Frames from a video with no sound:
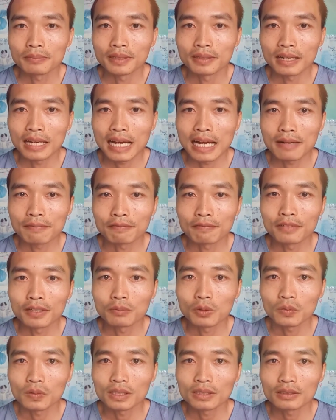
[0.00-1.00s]
mình làm
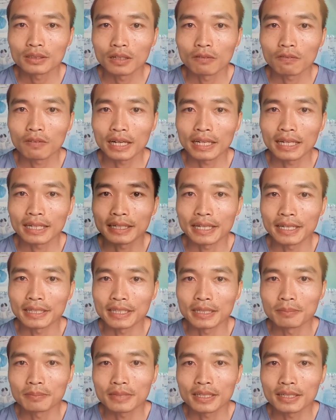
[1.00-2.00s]
với mục đích không phải là
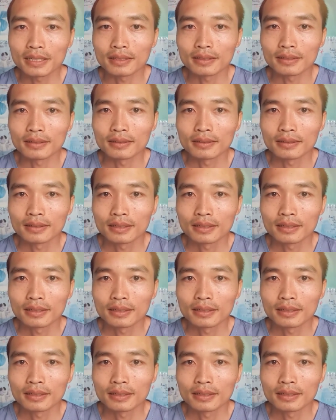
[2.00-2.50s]
để kiếm tiền.